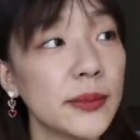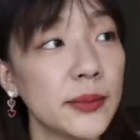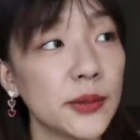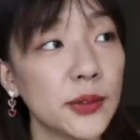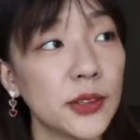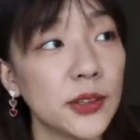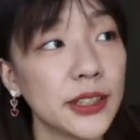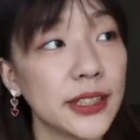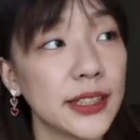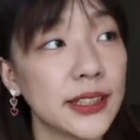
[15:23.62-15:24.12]
不
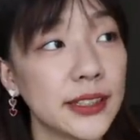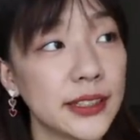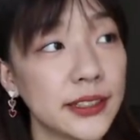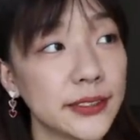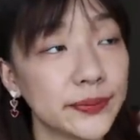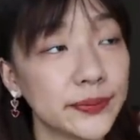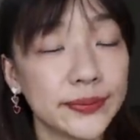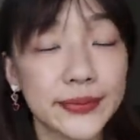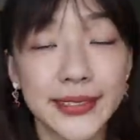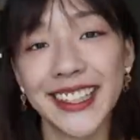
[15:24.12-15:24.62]
过
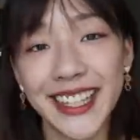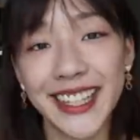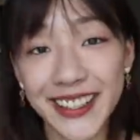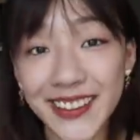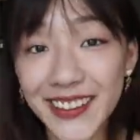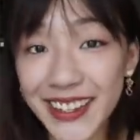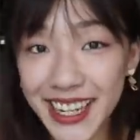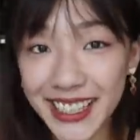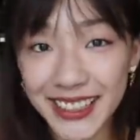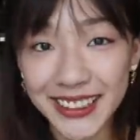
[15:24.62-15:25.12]
呢
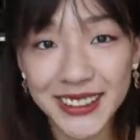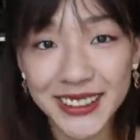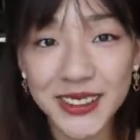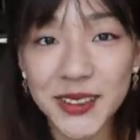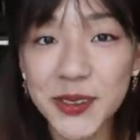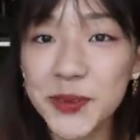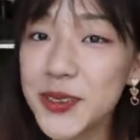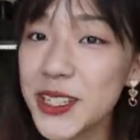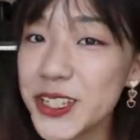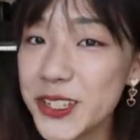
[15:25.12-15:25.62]
，Thank you guys
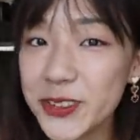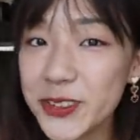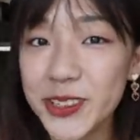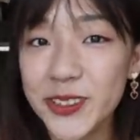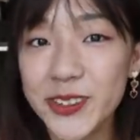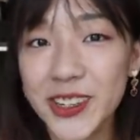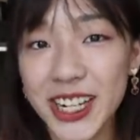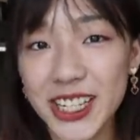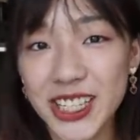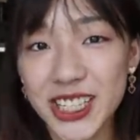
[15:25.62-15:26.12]
so much
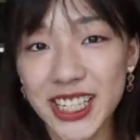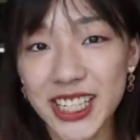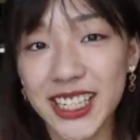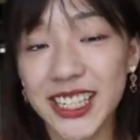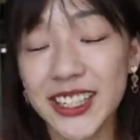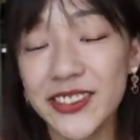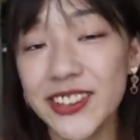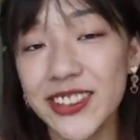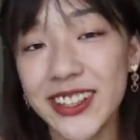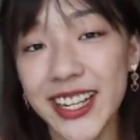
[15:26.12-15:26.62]
for watching.
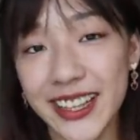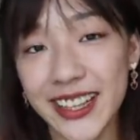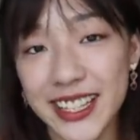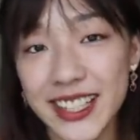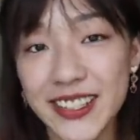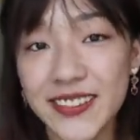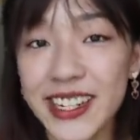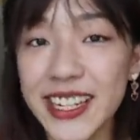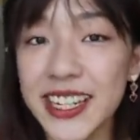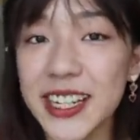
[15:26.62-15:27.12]
If you like
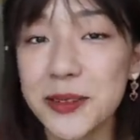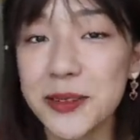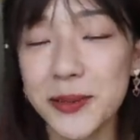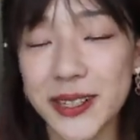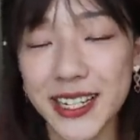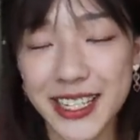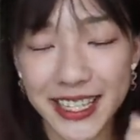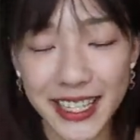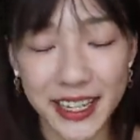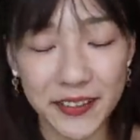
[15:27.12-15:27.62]
this video,
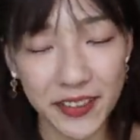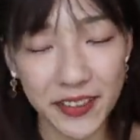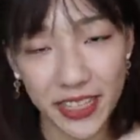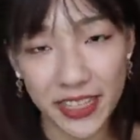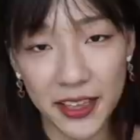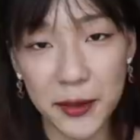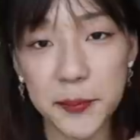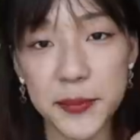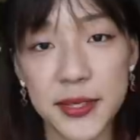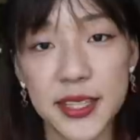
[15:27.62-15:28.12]
please give a
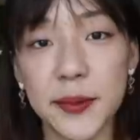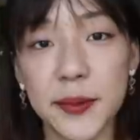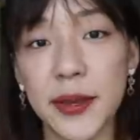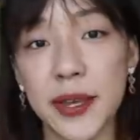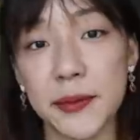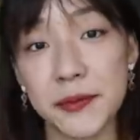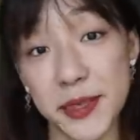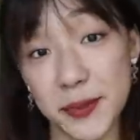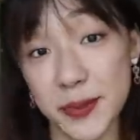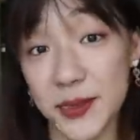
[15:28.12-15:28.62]
thumbs up
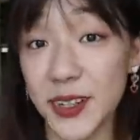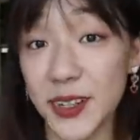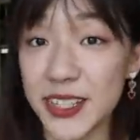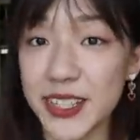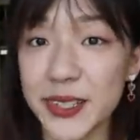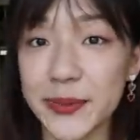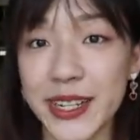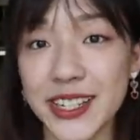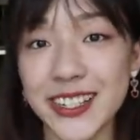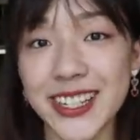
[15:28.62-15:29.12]
and
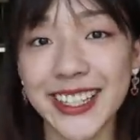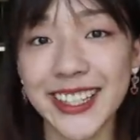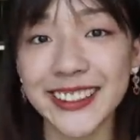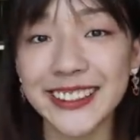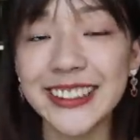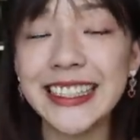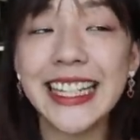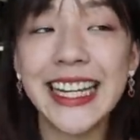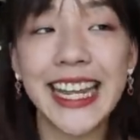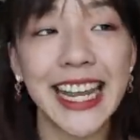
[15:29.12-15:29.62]
subscribe to my
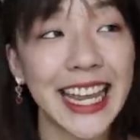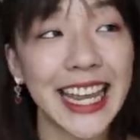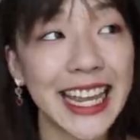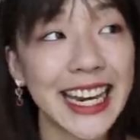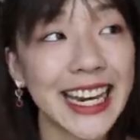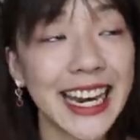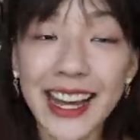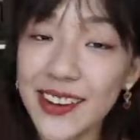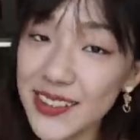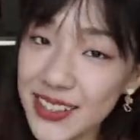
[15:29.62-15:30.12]
channel.
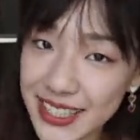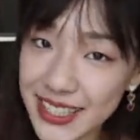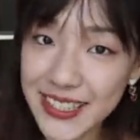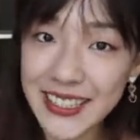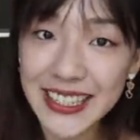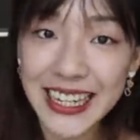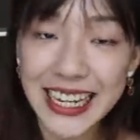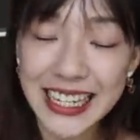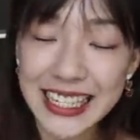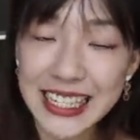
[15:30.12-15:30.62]
And I will
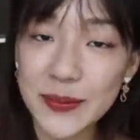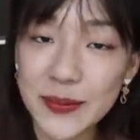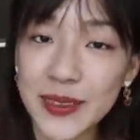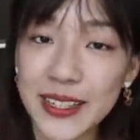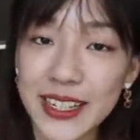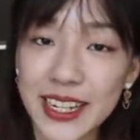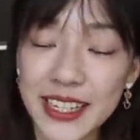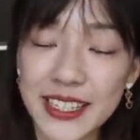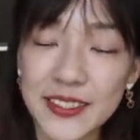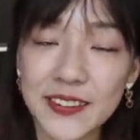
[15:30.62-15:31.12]
see you guys in
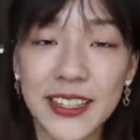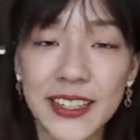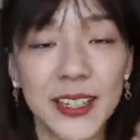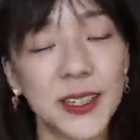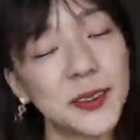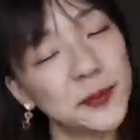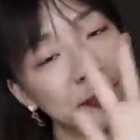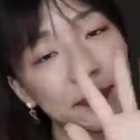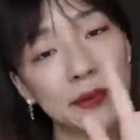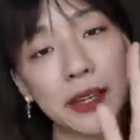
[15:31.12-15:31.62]
my next video.